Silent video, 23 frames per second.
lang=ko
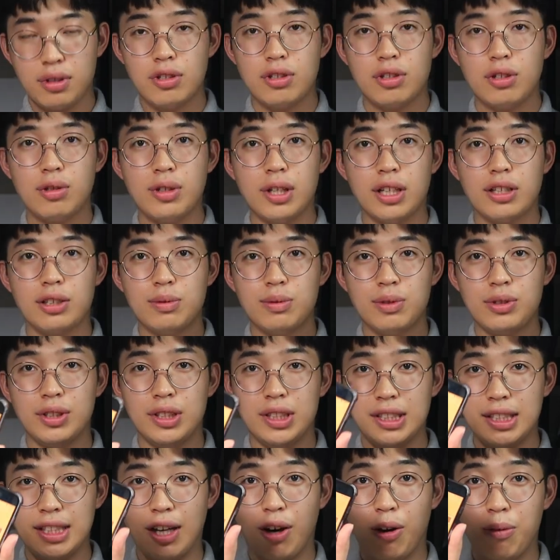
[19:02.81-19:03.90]
그러고 나서부터
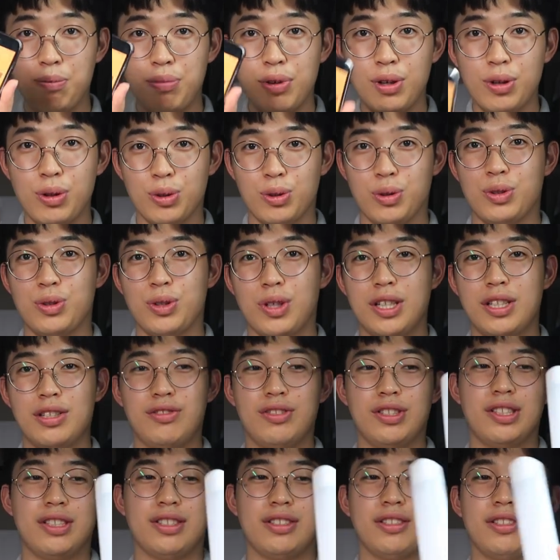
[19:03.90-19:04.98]
이제 어플로 조절할
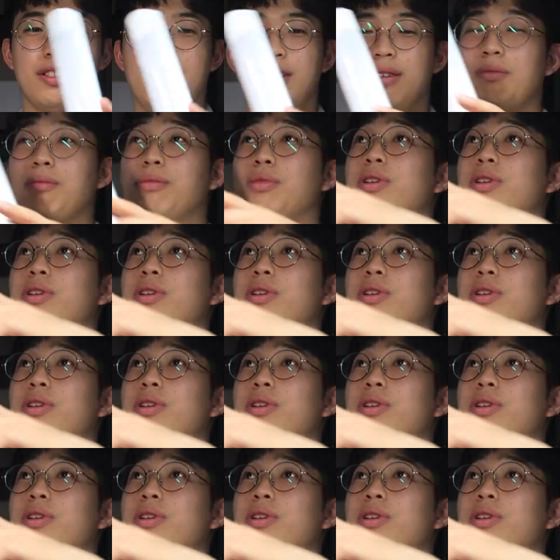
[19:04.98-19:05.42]
수 있어요 한번